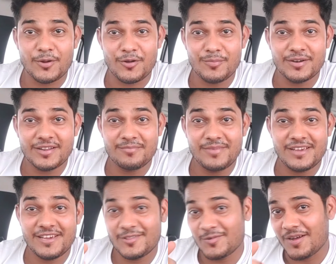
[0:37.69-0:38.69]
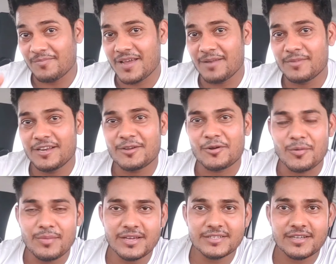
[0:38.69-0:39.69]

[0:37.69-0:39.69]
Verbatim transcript: कॉल बटन भी है तो आप हेल्प के लिए कॉल भी कर